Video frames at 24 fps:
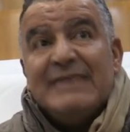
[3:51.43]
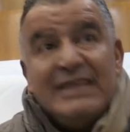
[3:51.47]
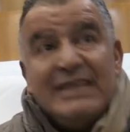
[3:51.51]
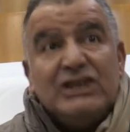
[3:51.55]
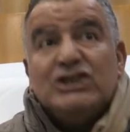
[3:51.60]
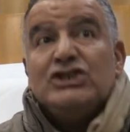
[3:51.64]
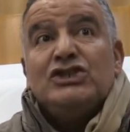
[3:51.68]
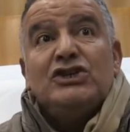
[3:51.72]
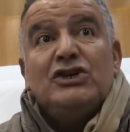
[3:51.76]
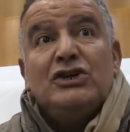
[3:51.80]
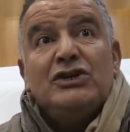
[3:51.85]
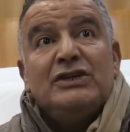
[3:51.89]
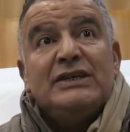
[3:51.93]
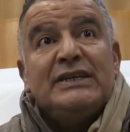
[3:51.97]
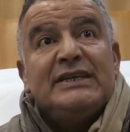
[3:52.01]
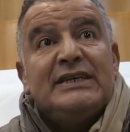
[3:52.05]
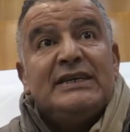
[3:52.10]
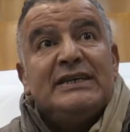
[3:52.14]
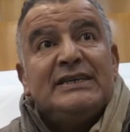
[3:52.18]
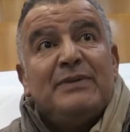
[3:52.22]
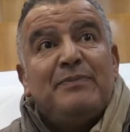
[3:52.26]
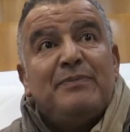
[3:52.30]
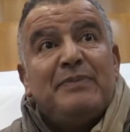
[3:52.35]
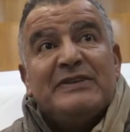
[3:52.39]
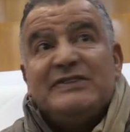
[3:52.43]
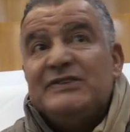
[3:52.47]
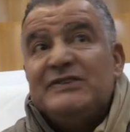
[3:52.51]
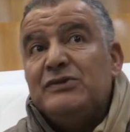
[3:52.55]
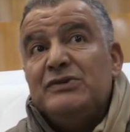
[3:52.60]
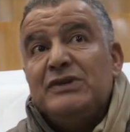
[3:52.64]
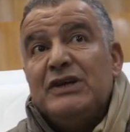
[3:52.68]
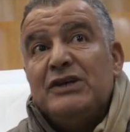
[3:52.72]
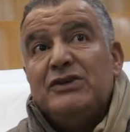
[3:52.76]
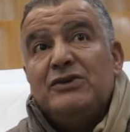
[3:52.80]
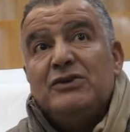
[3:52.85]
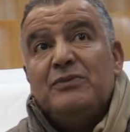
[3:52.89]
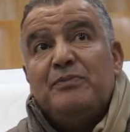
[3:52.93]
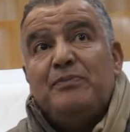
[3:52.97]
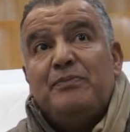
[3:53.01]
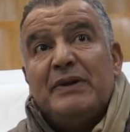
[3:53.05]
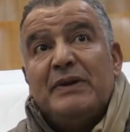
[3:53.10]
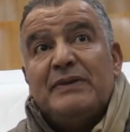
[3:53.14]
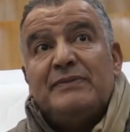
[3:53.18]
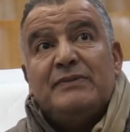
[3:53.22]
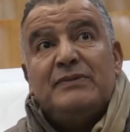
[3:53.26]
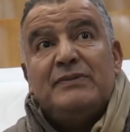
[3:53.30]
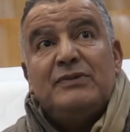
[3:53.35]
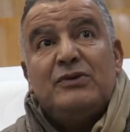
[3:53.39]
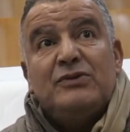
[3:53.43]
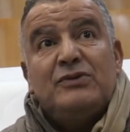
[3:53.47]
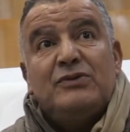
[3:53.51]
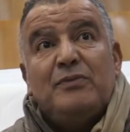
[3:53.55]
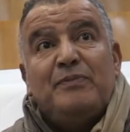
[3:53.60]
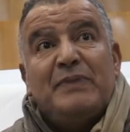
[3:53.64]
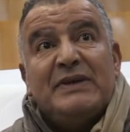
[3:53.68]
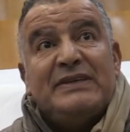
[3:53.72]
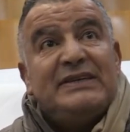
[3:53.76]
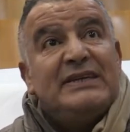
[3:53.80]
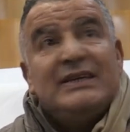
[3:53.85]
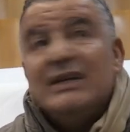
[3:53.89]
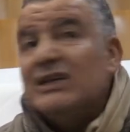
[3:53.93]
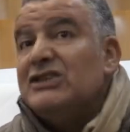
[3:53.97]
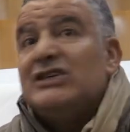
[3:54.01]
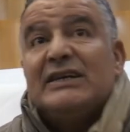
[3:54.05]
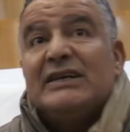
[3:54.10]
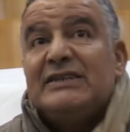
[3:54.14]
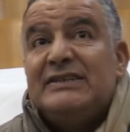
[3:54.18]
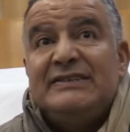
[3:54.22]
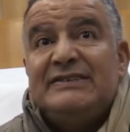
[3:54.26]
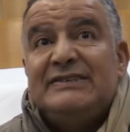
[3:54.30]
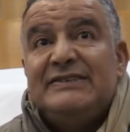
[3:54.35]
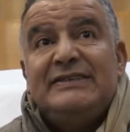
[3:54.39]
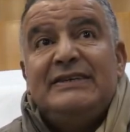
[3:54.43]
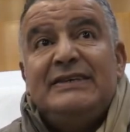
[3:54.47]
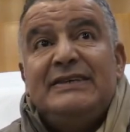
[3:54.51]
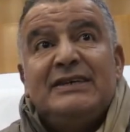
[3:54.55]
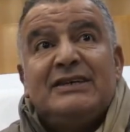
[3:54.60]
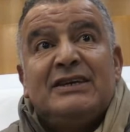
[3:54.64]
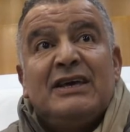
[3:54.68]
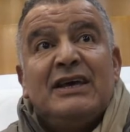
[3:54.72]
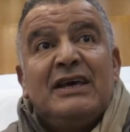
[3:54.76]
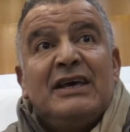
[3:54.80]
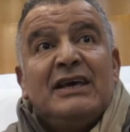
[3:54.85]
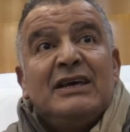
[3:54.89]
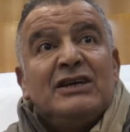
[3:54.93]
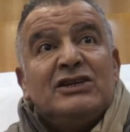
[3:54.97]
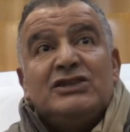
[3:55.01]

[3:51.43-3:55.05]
des jeunes qui étaient passionnés de, patinage artistique.